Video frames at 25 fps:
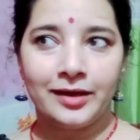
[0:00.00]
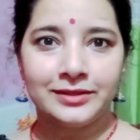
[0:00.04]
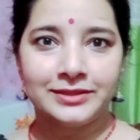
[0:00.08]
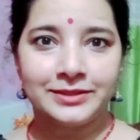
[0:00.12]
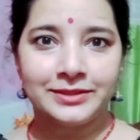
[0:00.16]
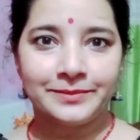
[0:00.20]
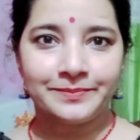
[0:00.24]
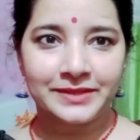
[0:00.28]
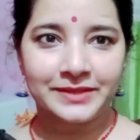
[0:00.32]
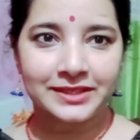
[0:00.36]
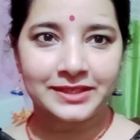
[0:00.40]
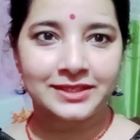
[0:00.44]

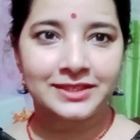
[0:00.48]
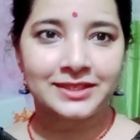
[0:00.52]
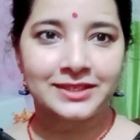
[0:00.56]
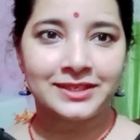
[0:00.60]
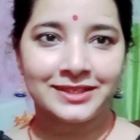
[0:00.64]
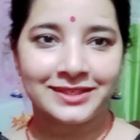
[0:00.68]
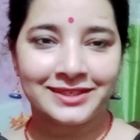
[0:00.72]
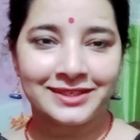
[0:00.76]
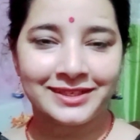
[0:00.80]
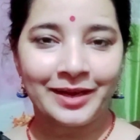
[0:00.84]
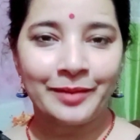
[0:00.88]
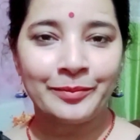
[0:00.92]
जब तक
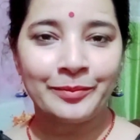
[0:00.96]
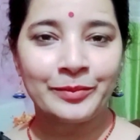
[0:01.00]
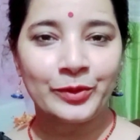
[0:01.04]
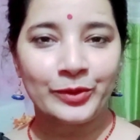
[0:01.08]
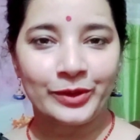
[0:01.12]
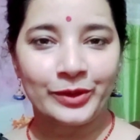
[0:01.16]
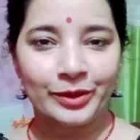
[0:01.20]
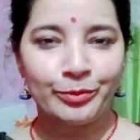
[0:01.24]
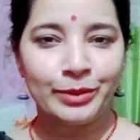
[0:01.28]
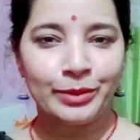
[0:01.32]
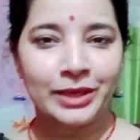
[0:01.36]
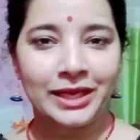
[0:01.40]
हम
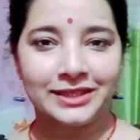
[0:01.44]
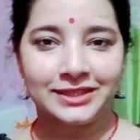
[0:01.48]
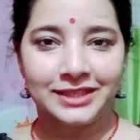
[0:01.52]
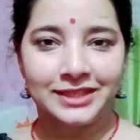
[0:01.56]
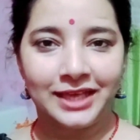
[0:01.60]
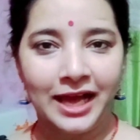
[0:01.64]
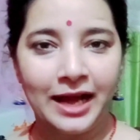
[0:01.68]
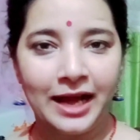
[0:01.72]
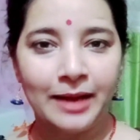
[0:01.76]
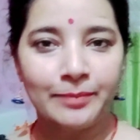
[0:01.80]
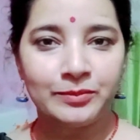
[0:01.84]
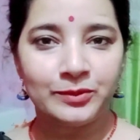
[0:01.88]
रोटी बनाते
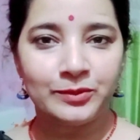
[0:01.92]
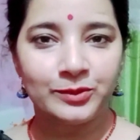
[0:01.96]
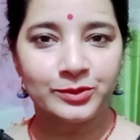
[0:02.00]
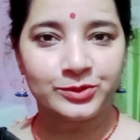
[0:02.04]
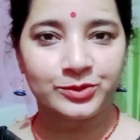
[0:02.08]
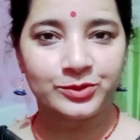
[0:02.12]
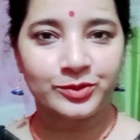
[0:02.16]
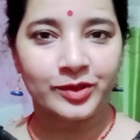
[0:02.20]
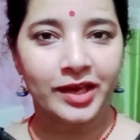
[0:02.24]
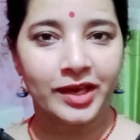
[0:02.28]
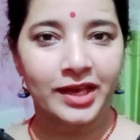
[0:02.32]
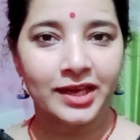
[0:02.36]
हैं आप लोग
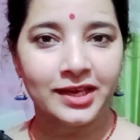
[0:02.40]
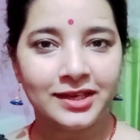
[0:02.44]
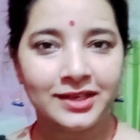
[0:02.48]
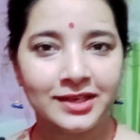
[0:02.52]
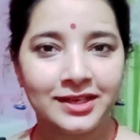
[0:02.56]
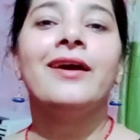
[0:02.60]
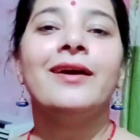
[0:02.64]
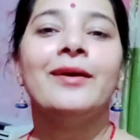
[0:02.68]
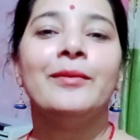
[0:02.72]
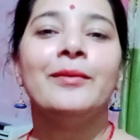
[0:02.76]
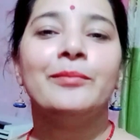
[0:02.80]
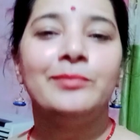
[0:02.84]
जो है
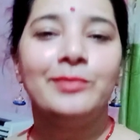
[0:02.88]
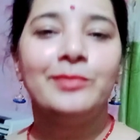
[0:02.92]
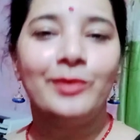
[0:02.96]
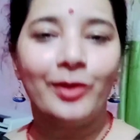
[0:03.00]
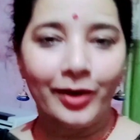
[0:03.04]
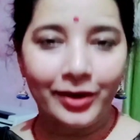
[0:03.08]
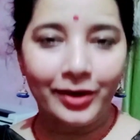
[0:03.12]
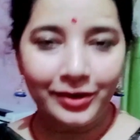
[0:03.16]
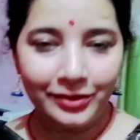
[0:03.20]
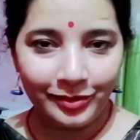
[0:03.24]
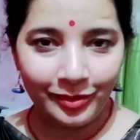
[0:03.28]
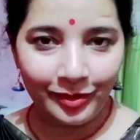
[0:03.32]

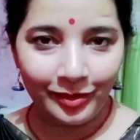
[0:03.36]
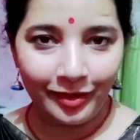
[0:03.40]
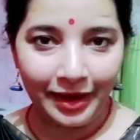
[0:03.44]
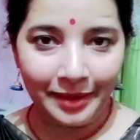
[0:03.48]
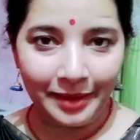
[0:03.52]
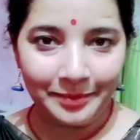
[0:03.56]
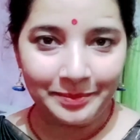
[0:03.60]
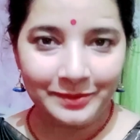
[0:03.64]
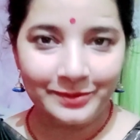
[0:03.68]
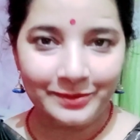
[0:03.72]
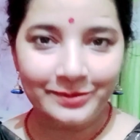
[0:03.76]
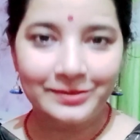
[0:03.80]
ब्लॉग को
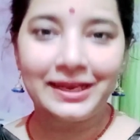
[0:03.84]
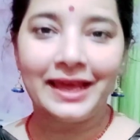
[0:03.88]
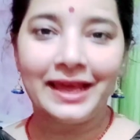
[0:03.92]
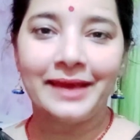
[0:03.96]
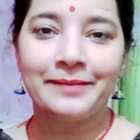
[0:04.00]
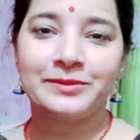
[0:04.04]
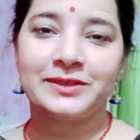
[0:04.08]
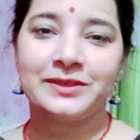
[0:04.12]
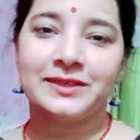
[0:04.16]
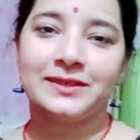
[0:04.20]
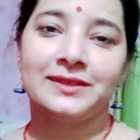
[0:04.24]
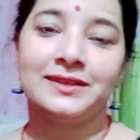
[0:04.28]
आप लोग
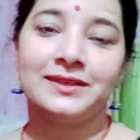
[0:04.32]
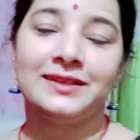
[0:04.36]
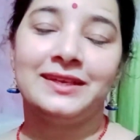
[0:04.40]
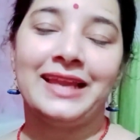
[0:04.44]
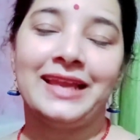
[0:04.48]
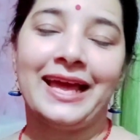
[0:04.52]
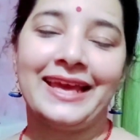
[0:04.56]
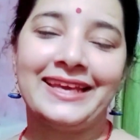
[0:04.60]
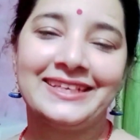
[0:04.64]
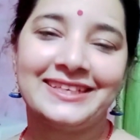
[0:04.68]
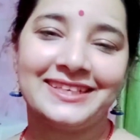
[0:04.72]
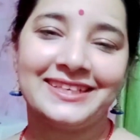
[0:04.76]
लाइक
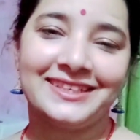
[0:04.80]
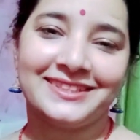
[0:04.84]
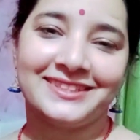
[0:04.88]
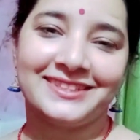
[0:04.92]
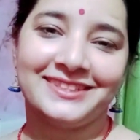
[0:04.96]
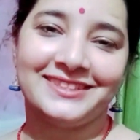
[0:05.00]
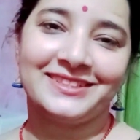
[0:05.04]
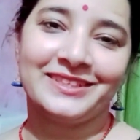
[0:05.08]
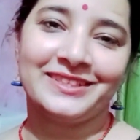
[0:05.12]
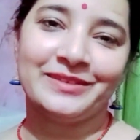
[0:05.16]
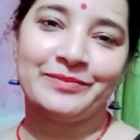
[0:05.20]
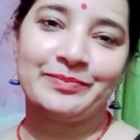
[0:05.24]
लाइक कर
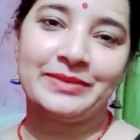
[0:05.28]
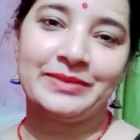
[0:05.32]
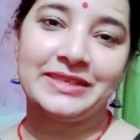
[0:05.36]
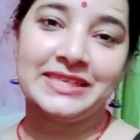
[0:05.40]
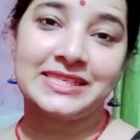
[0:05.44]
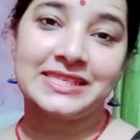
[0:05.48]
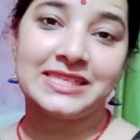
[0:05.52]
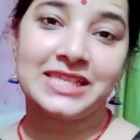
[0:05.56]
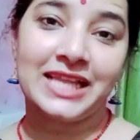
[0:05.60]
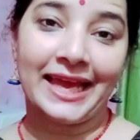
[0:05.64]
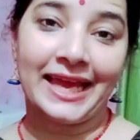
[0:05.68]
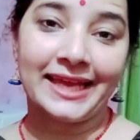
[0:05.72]
दीजिए
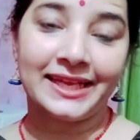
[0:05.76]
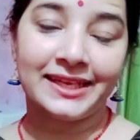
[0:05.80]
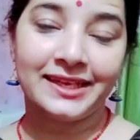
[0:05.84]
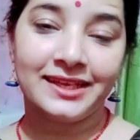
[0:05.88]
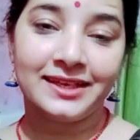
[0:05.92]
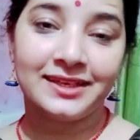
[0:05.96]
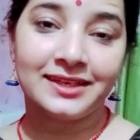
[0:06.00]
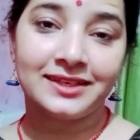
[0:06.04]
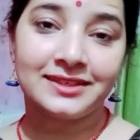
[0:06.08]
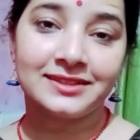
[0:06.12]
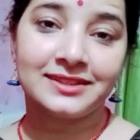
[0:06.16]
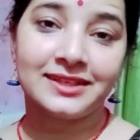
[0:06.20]
प्लीज़ लाइक नहीं
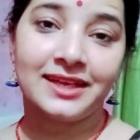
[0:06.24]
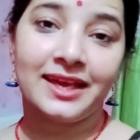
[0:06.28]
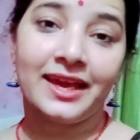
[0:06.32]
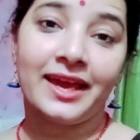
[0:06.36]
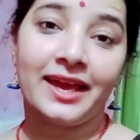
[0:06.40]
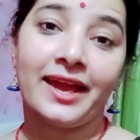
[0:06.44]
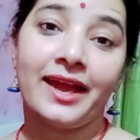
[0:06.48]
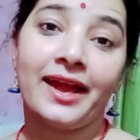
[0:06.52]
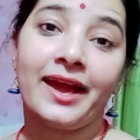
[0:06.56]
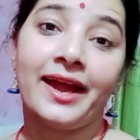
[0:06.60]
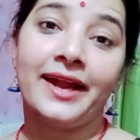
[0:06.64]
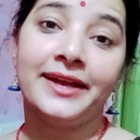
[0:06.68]
करते
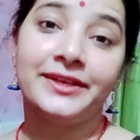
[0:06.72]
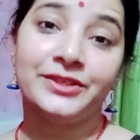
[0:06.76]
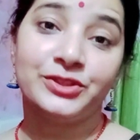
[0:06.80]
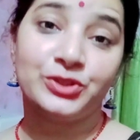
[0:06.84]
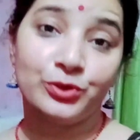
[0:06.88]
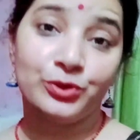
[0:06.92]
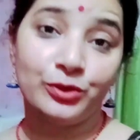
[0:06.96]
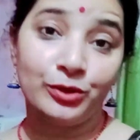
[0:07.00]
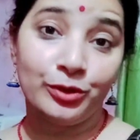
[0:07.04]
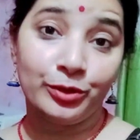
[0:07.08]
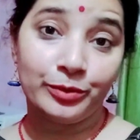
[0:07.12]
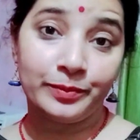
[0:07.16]
हैं एंड
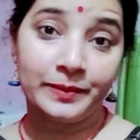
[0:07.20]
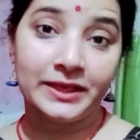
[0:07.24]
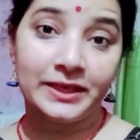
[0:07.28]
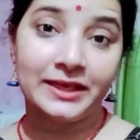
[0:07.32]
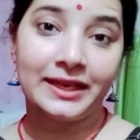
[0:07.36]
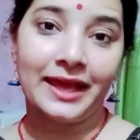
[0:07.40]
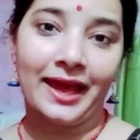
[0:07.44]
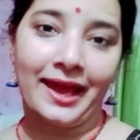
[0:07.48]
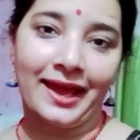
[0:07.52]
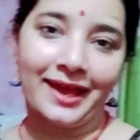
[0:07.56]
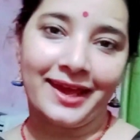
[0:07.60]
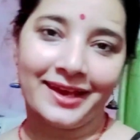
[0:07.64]
जो लोग भी
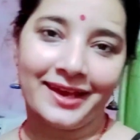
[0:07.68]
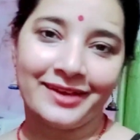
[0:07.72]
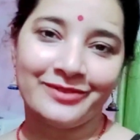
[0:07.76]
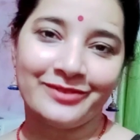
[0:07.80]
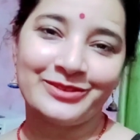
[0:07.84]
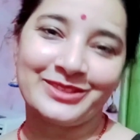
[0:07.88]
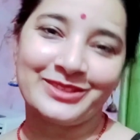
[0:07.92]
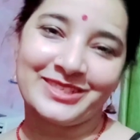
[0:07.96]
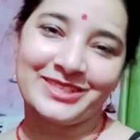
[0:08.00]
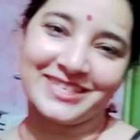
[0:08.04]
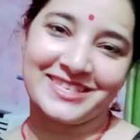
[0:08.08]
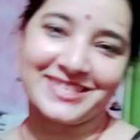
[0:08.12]
नए हैं
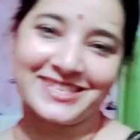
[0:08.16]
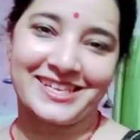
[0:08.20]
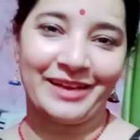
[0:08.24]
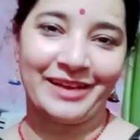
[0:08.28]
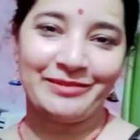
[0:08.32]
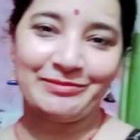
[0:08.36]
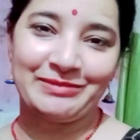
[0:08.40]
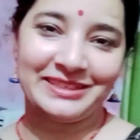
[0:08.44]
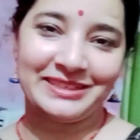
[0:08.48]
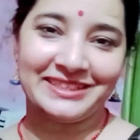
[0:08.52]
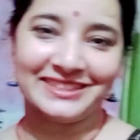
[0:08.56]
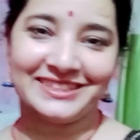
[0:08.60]
वो
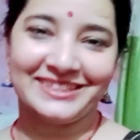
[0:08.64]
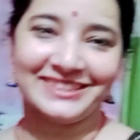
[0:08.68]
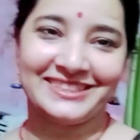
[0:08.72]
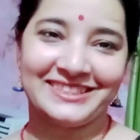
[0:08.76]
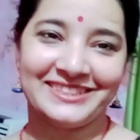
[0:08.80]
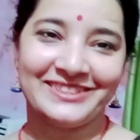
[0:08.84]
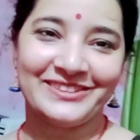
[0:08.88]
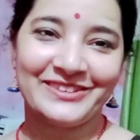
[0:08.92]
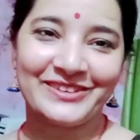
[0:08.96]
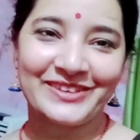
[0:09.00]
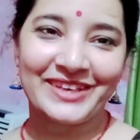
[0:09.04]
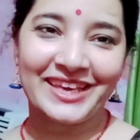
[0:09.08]
सब्सक्राइब कर
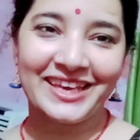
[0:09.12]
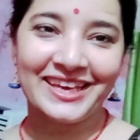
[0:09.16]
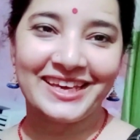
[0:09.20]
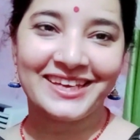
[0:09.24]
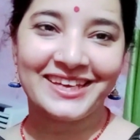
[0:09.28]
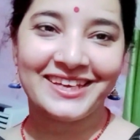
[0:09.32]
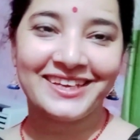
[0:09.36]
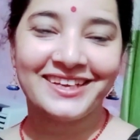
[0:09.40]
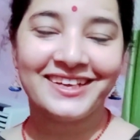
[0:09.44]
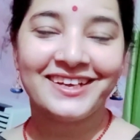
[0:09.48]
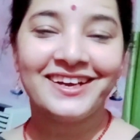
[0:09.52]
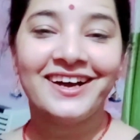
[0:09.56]
दीजिए ओके
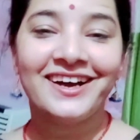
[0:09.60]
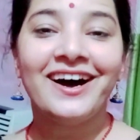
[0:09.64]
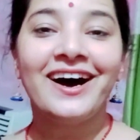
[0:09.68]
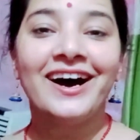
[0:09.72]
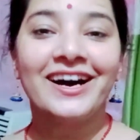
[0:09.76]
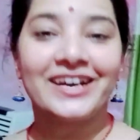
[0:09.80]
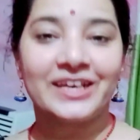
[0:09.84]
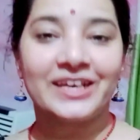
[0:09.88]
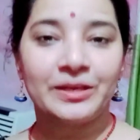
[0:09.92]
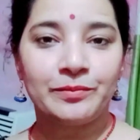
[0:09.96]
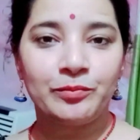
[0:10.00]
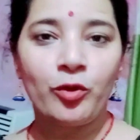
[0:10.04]

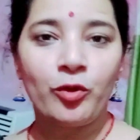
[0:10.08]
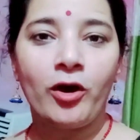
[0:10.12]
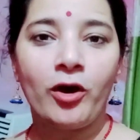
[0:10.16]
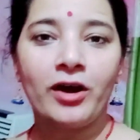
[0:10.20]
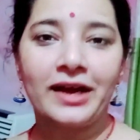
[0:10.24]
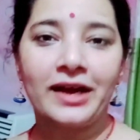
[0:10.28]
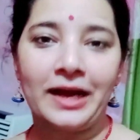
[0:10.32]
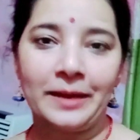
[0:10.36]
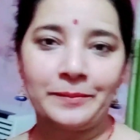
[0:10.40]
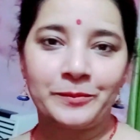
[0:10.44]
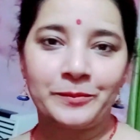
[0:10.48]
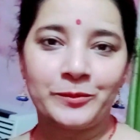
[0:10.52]
अगर ब्लॉग
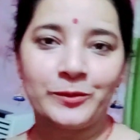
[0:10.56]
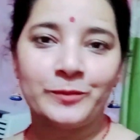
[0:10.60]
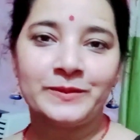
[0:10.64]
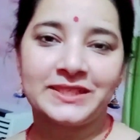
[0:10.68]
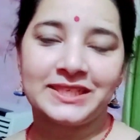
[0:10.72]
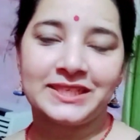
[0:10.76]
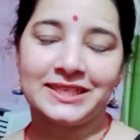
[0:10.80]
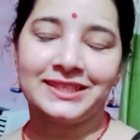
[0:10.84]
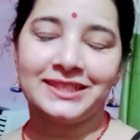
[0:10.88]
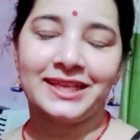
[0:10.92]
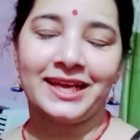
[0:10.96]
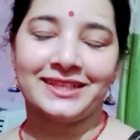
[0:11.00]
आपको
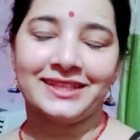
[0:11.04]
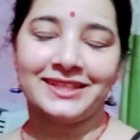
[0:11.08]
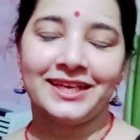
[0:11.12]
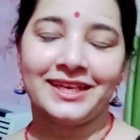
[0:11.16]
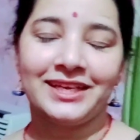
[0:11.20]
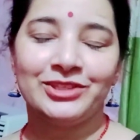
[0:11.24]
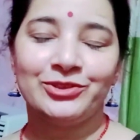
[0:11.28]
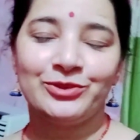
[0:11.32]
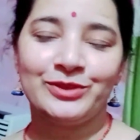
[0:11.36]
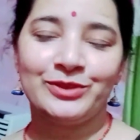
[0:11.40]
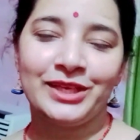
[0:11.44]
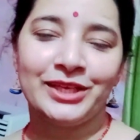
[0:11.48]
पसंद आता है
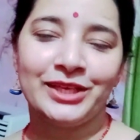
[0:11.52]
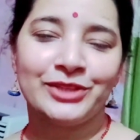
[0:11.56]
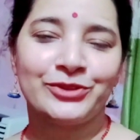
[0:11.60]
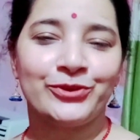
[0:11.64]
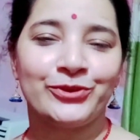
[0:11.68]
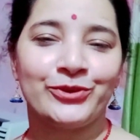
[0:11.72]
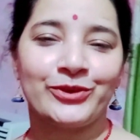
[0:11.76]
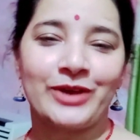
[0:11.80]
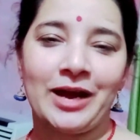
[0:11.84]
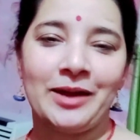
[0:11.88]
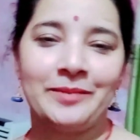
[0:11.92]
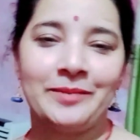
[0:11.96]
तो ये दो
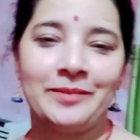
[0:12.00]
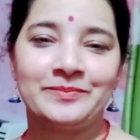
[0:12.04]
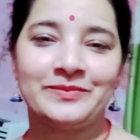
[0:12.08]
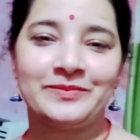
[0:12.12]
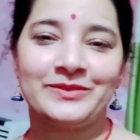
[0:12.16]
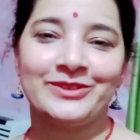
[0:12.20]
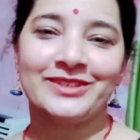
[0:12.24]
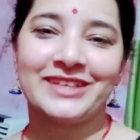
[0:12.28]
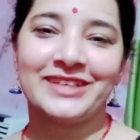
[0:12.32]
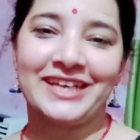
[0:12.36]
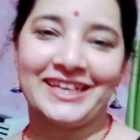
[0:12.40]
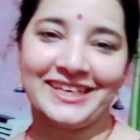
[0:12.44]
काम
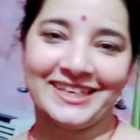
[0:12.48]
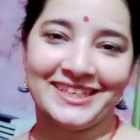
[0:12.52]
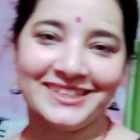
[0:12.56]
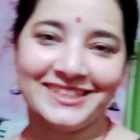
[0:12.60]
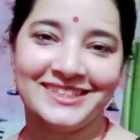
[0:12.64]
तो कर ही